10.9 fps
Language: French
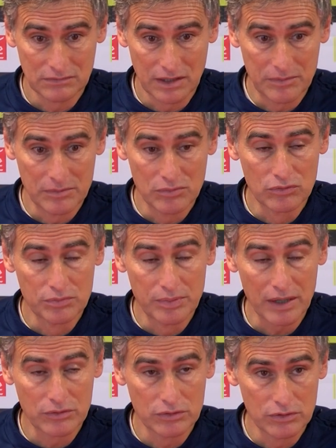qui amène beaucoup de
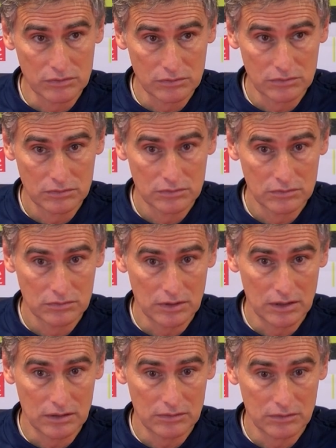percussions.
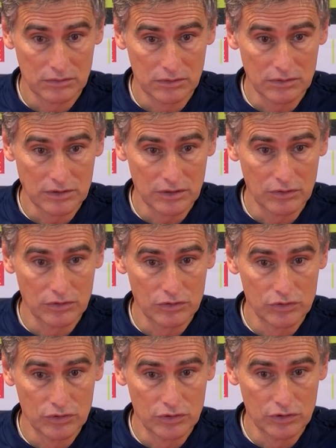donc ça donne un
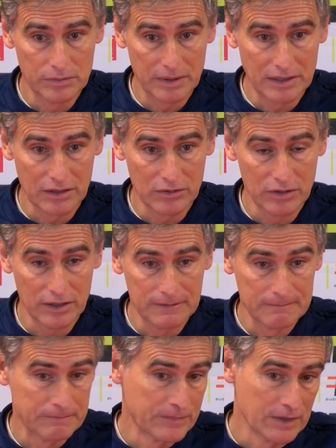jeu spectaculaire,
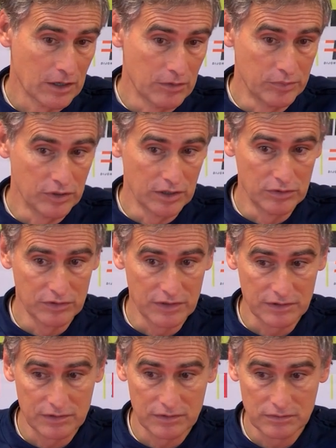un peu dans les deux
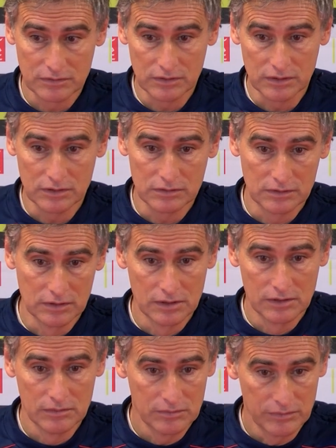sens.
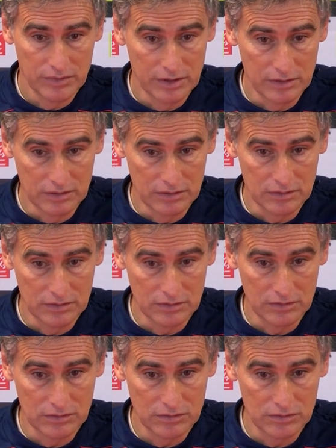Mais
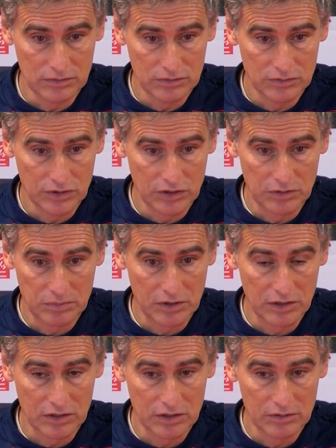c'est une équipe qui
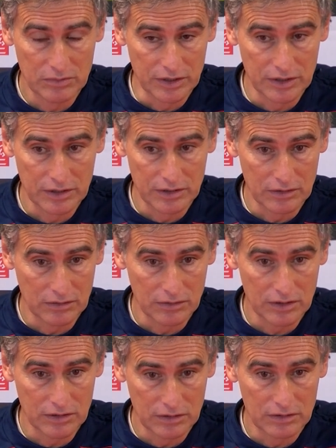est équilibrée,
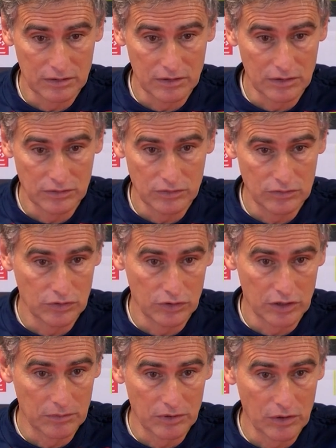c'est une
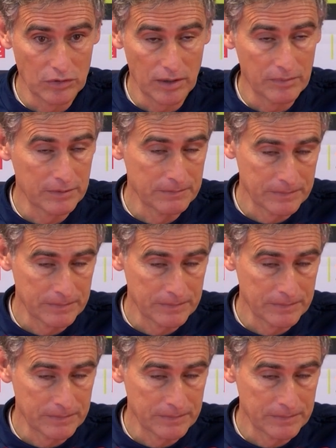équipe qui a une âme.